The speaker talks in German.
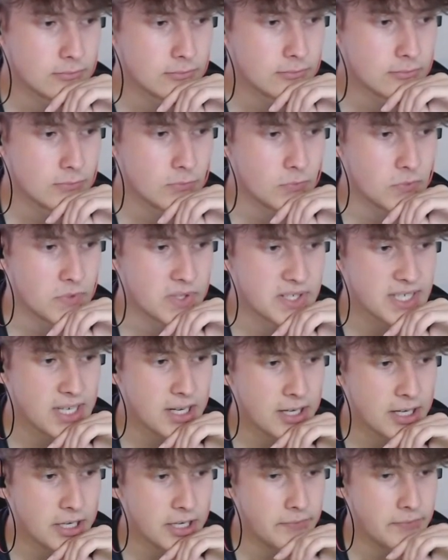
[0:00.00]
Und
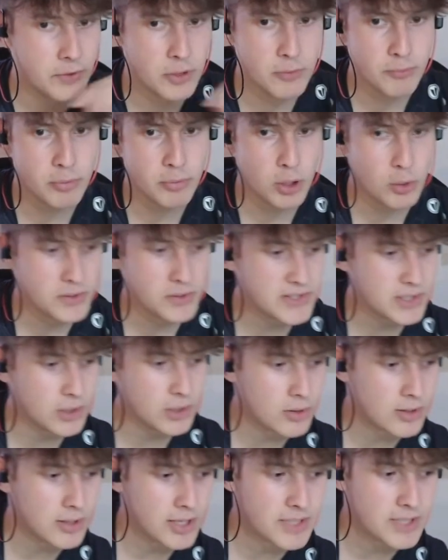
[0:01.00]
zack, kann ich für den Post
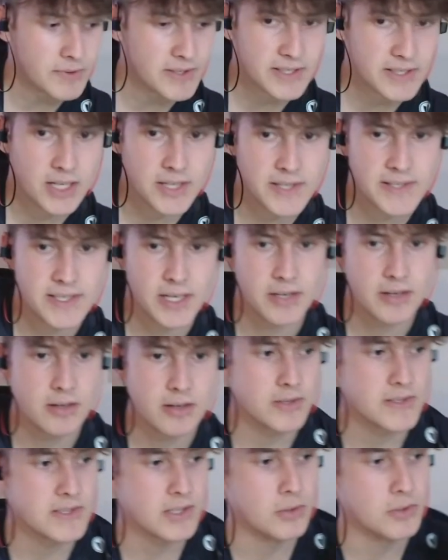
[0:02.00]
auch gleich was ganz
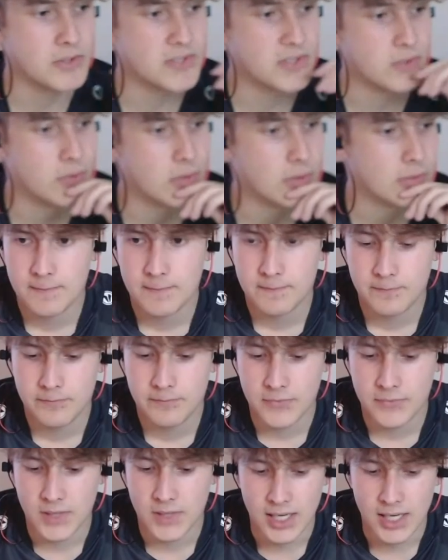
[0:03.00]
anderes raussuchen.
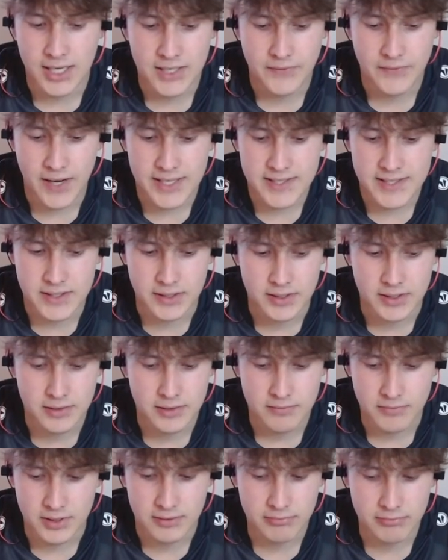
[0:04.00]
Ja, ich weiß nicht.
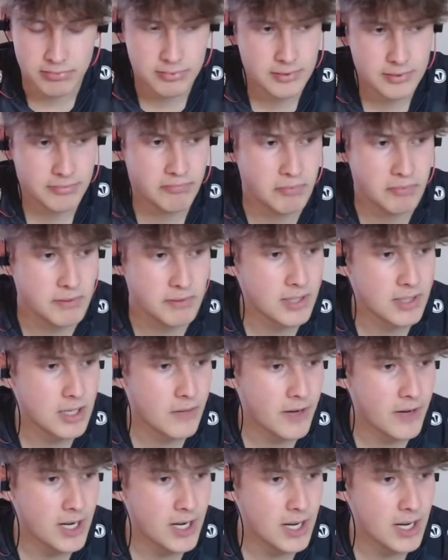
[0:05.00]
Ich, ich bin
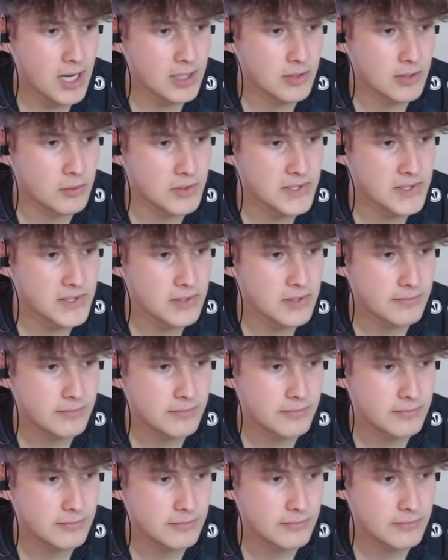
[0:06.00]
mittlerweile ratlos.
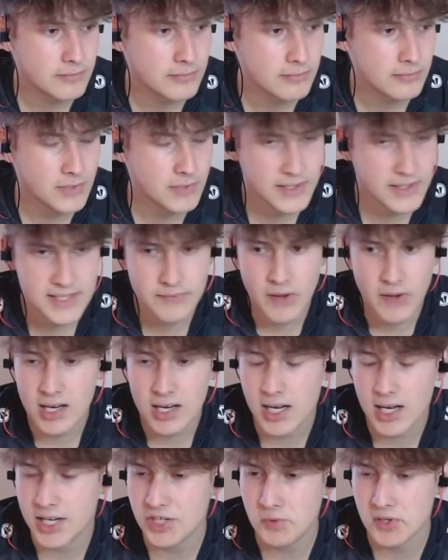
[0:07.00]
Das war
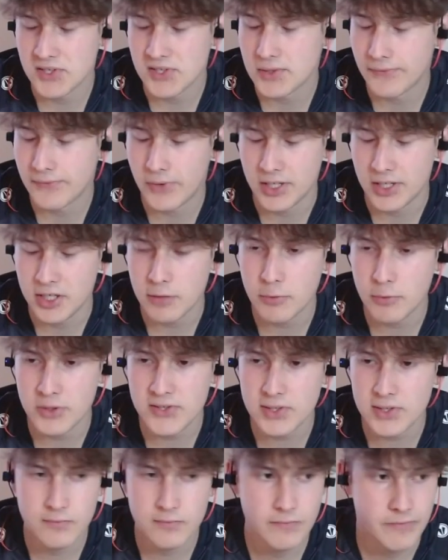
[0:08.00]
kein Spiel, das du verlieren
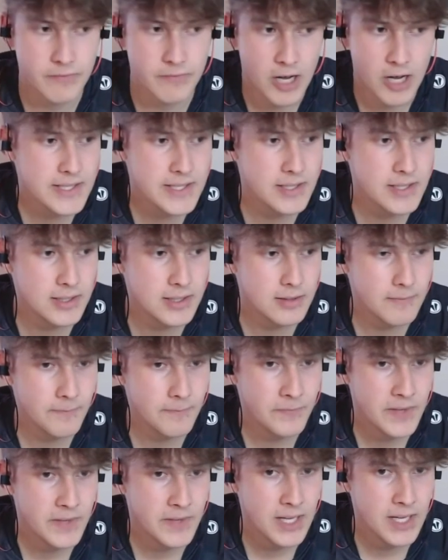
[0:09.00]
musst. War es nicht.
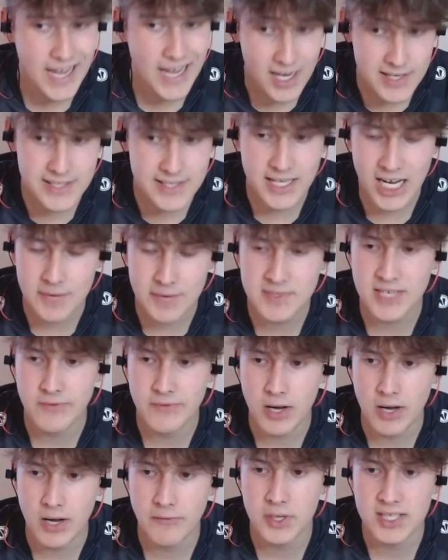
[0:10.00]
Erste Halbzeit
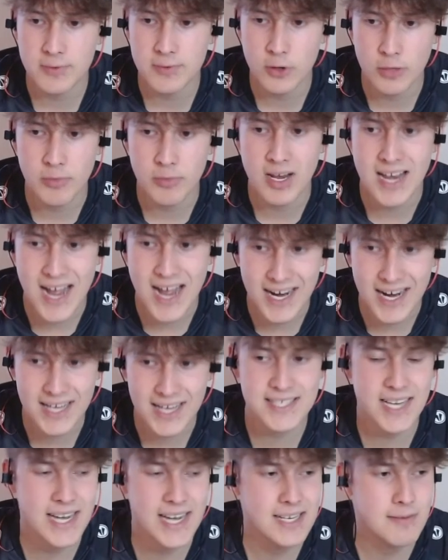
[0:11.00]
war Wolfsburg über lange
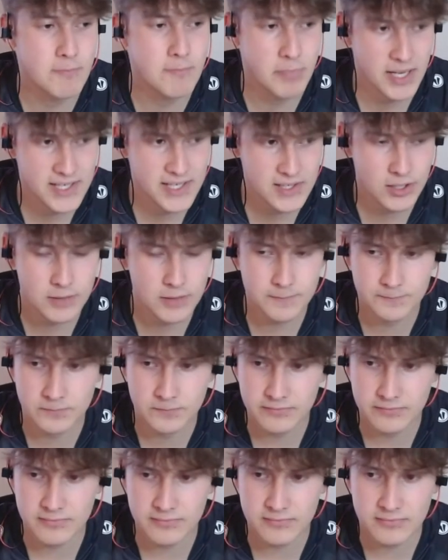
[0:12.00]
Zeiten besser.
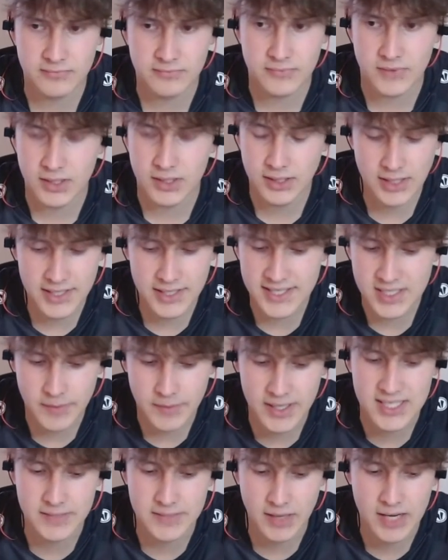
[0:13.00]
Das
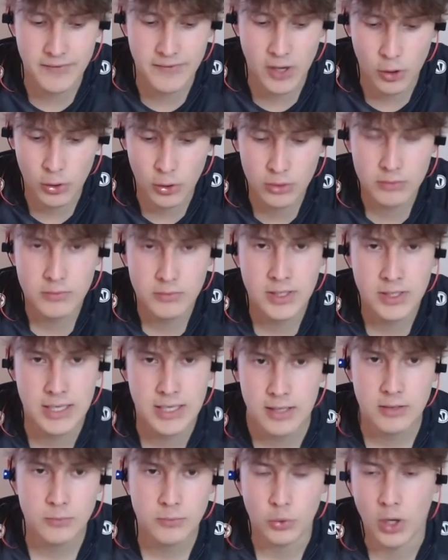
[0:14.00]
2-2 war auch
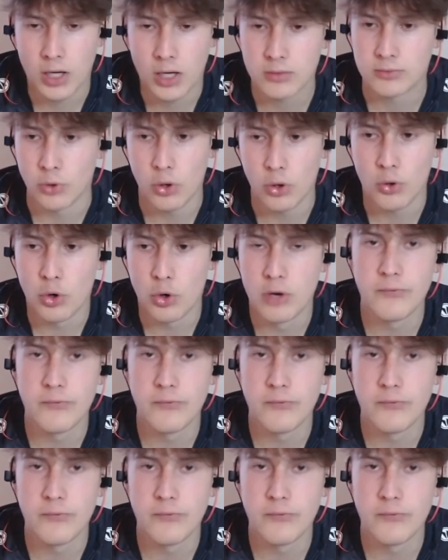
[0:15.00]
ja, doch irgendwo